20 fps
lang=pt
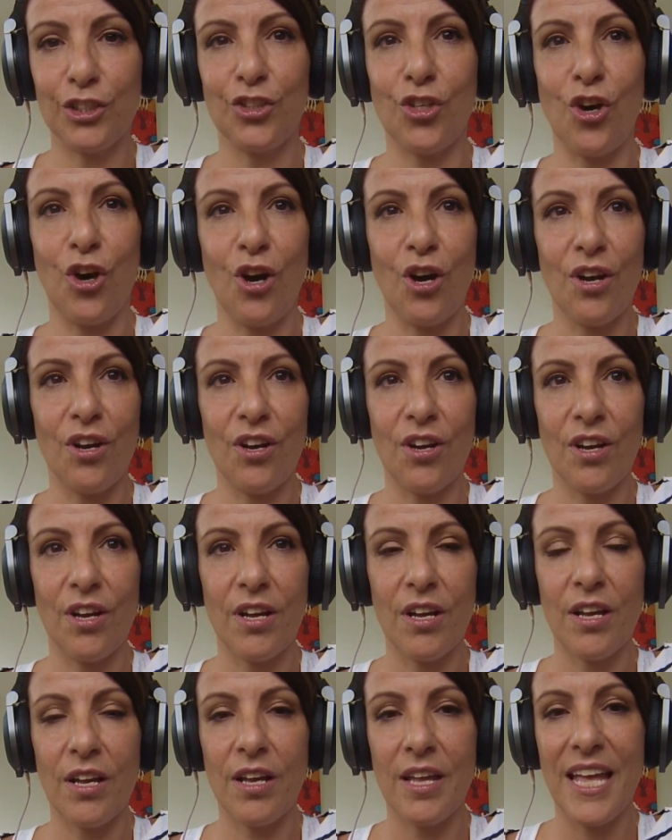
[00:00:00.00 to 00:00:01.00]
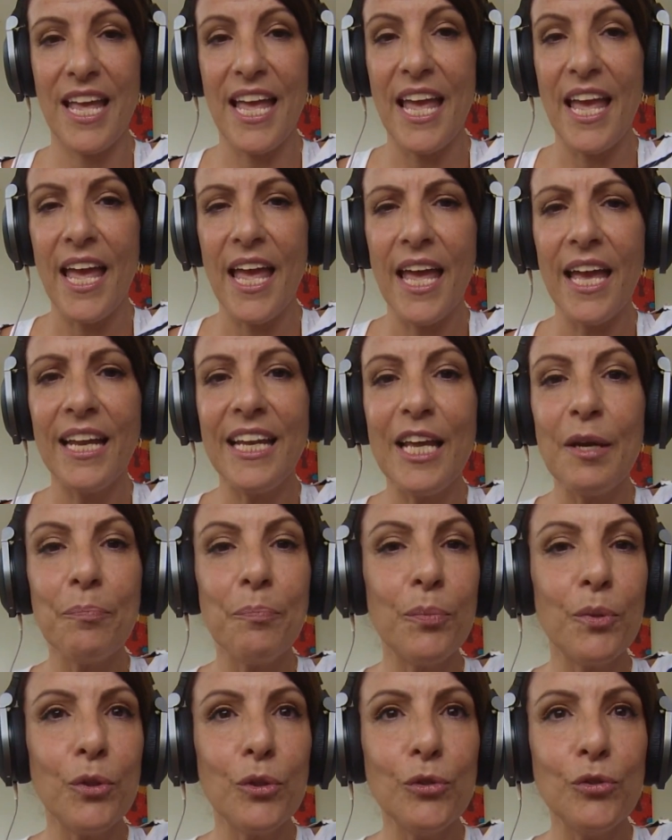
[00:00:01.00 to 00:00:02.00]
só. Ela é
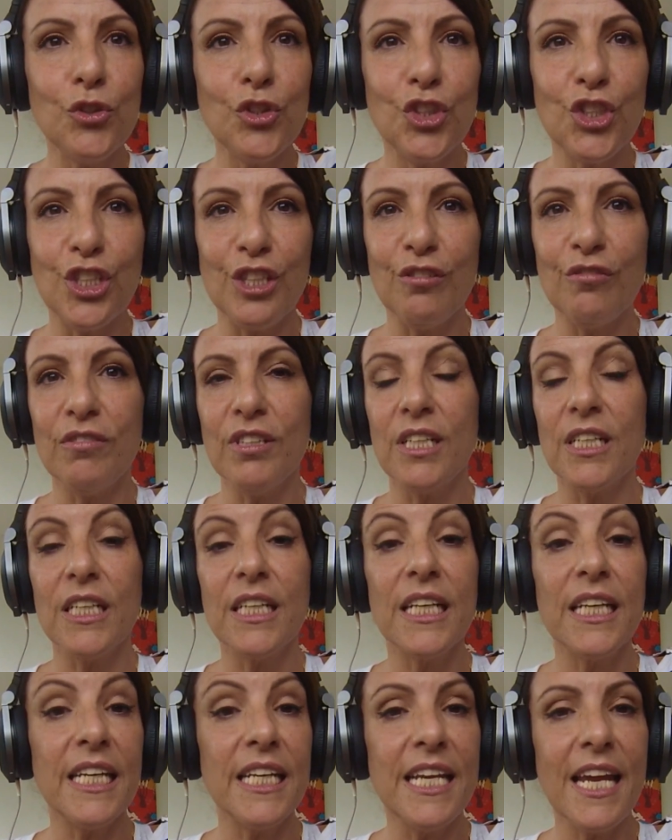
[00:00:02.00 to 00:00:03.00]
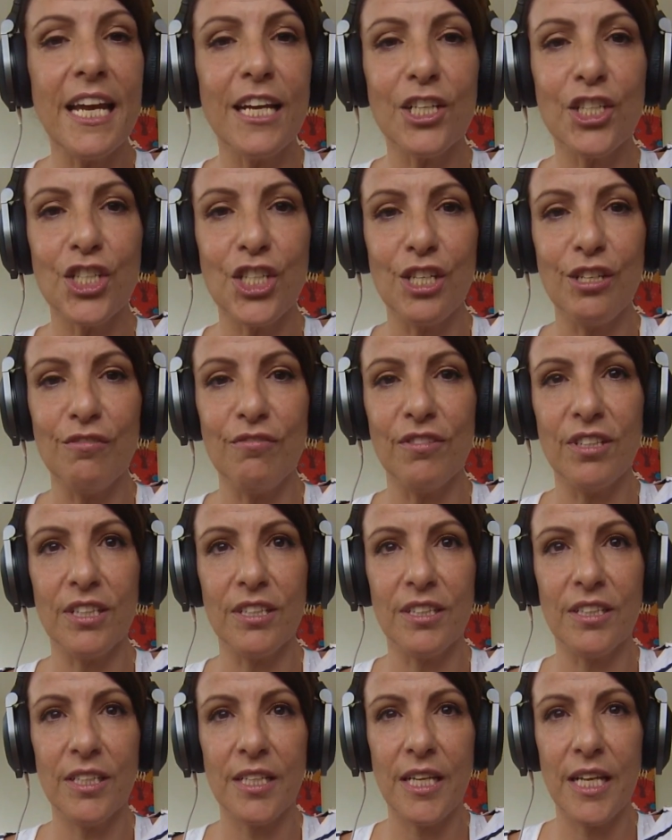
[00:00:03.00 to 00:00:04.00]
produtiva, criativa.